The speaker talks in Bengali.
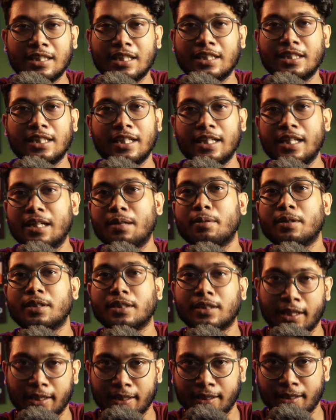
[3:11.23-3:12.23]
সঞ্জালীলা
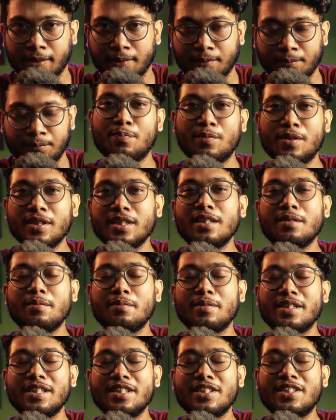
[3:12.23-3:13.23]
ভানসালিকে তৃপ্তি
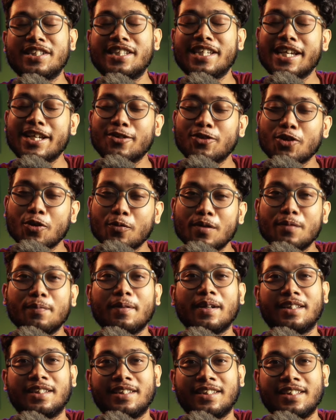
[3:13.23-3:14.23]
দিমরি যে ছবি
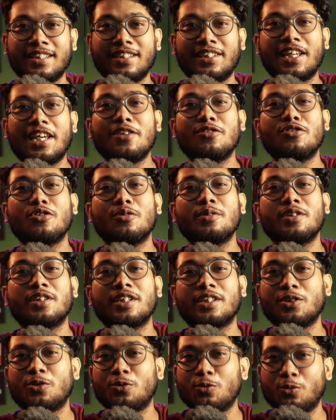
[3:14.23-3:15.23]
পাচ্ছে সেই
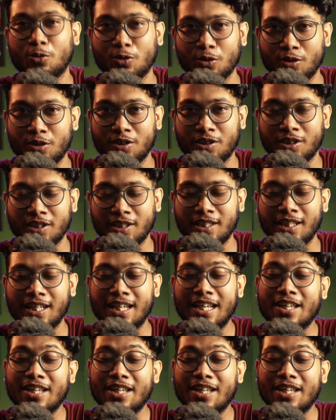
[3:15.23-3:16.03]
ছবির সাথে যুক্ত হচ্ছে